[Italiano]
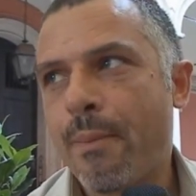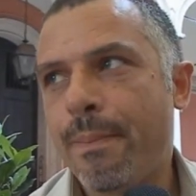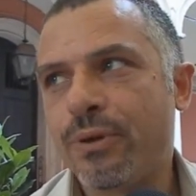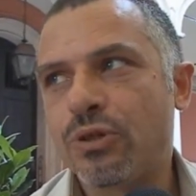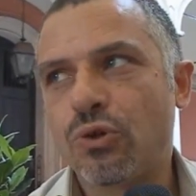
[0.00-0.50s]
che
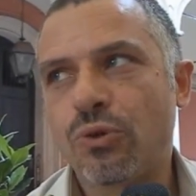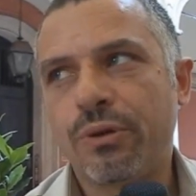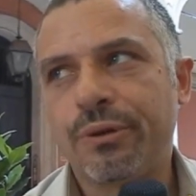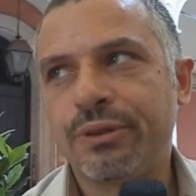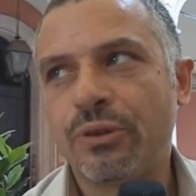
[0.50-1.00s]
un po'
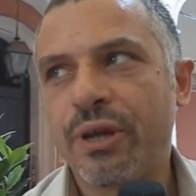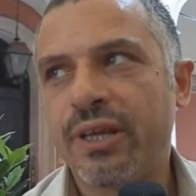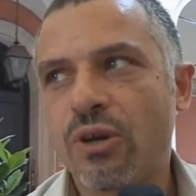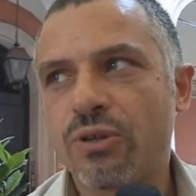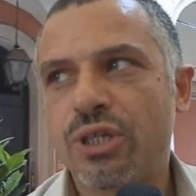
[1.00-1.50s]
sono
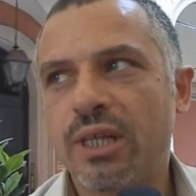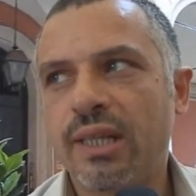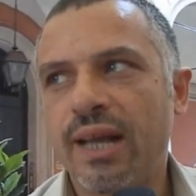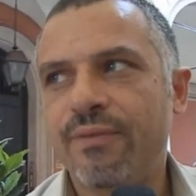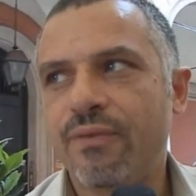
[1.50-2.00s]
noi
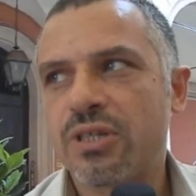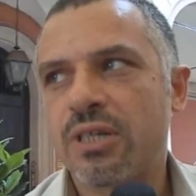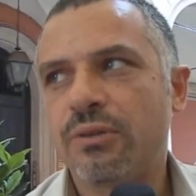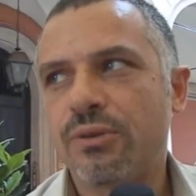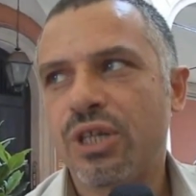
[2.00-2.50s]
occidentali
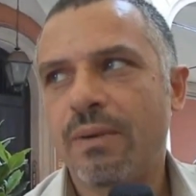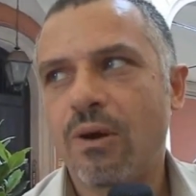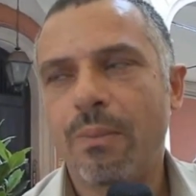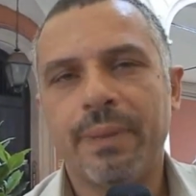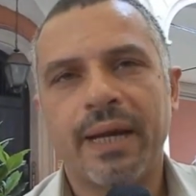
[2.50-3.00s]
forse non riusciamo
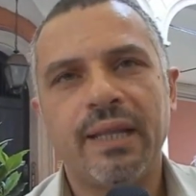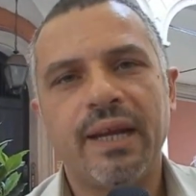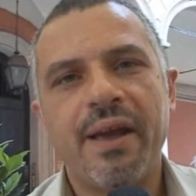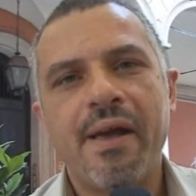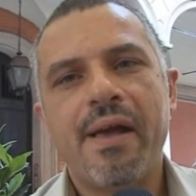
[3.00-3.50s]
a
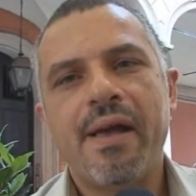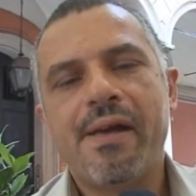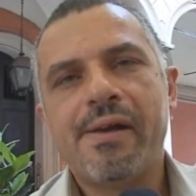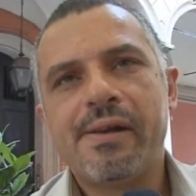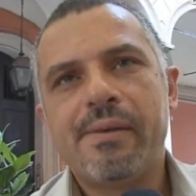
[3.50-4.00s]
comprendere,
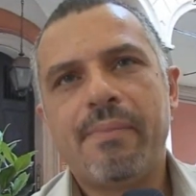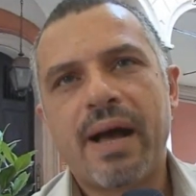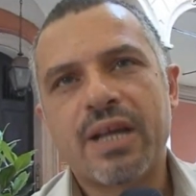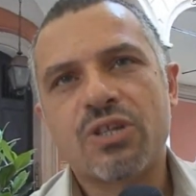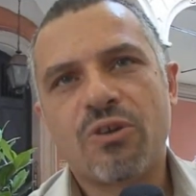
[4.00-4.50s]

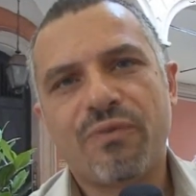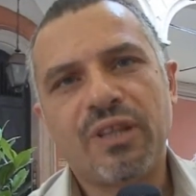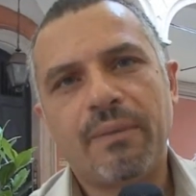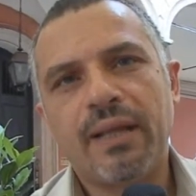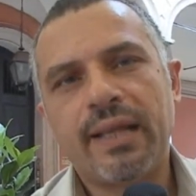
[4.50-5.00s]
ma che sono
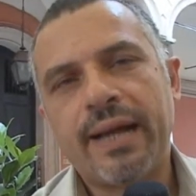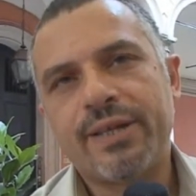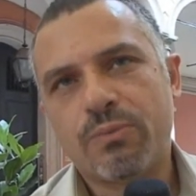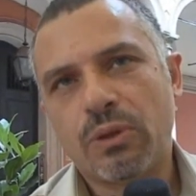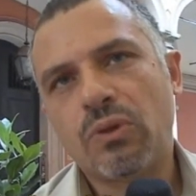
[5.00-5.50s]

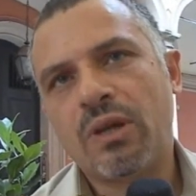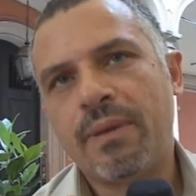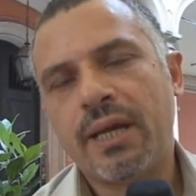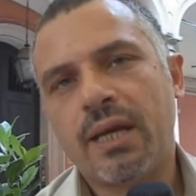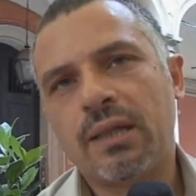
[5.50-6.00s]
fondamentali, soprattutto in
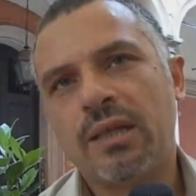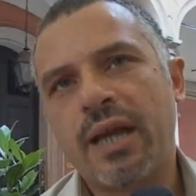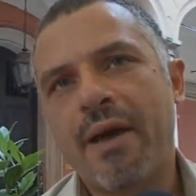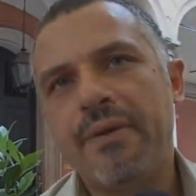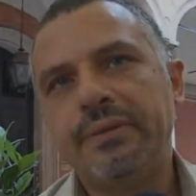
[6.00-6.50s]
America
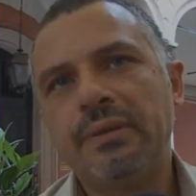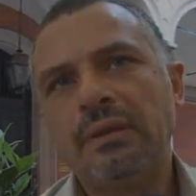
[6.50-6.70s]
Latina.